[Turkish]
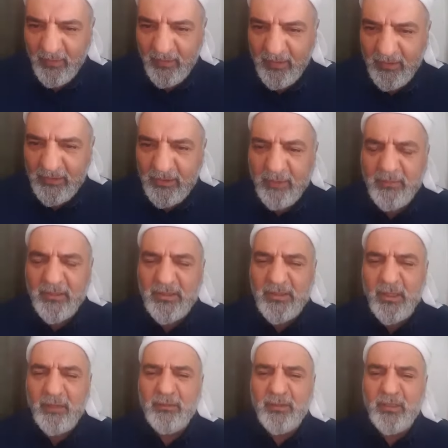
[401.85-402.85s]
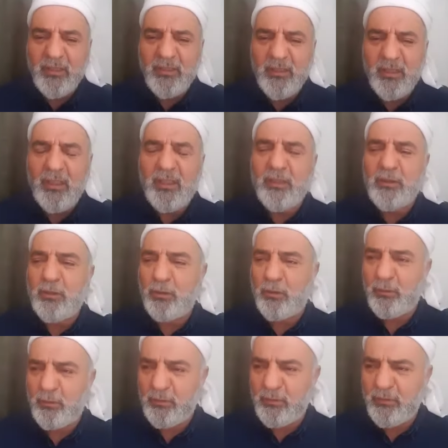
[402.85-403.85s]
Şimdi sevginin ilk
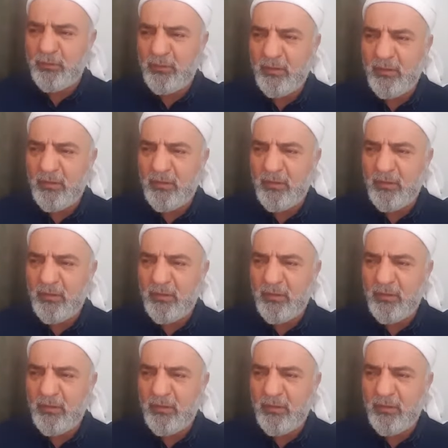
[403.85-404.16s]
yolu